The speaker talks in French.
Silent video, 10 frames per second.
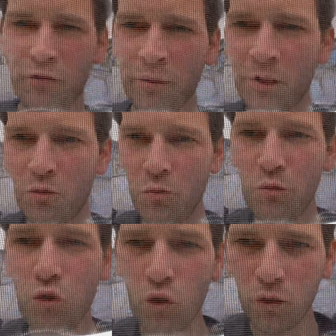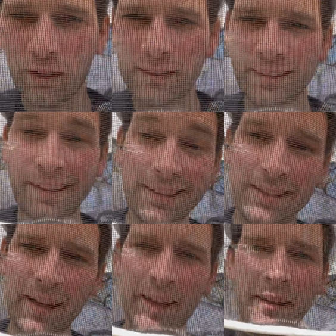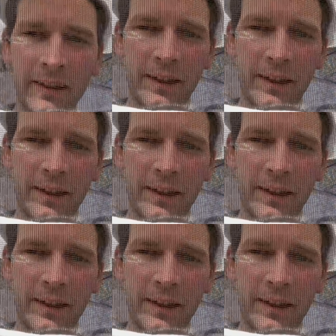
famille de mulots qui s'est installée